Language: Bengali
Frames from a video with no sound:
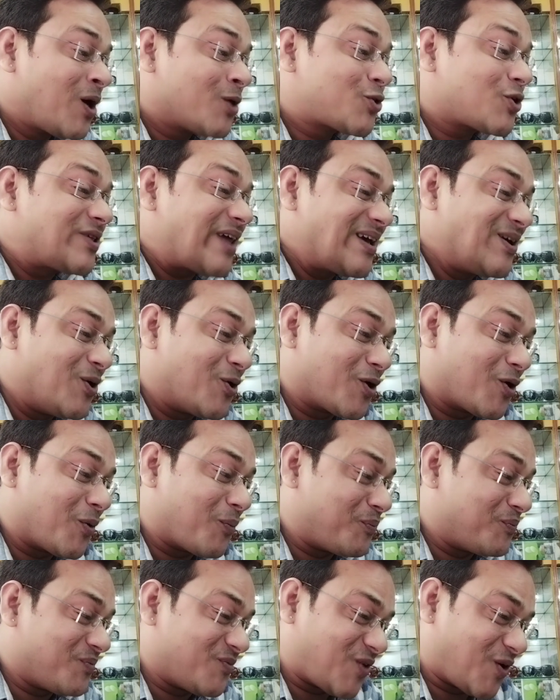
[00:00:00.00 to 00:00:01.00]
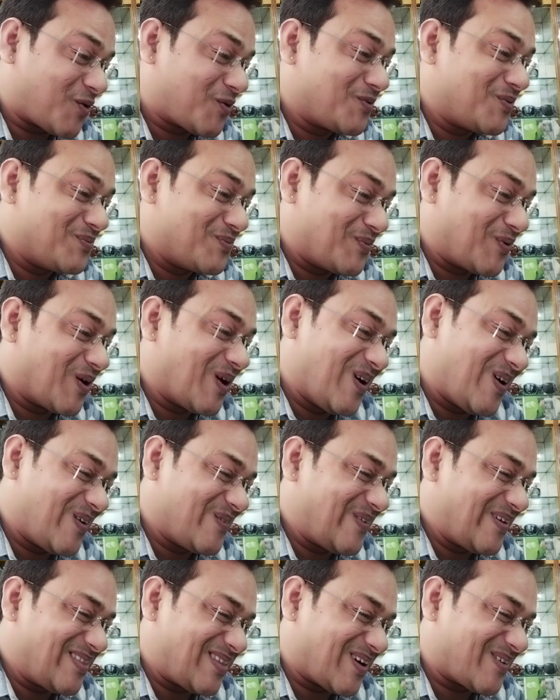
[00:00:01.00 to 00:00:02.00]
তো যাই হোক যখন মনে
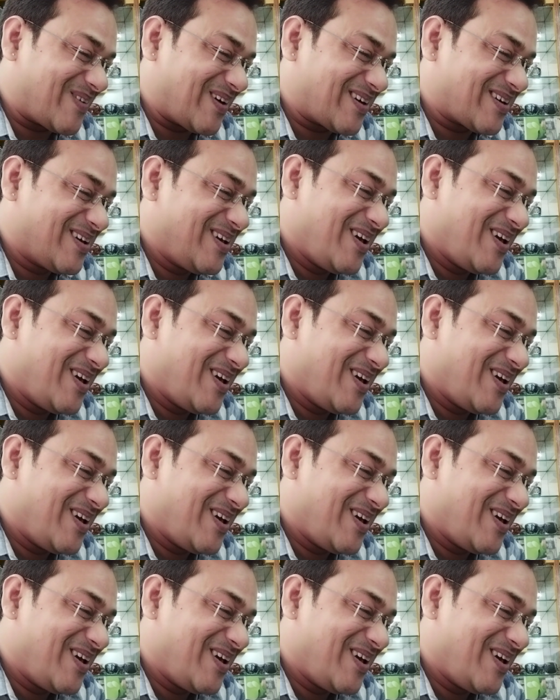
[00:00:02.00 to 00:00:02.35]
হবে যাওয়ার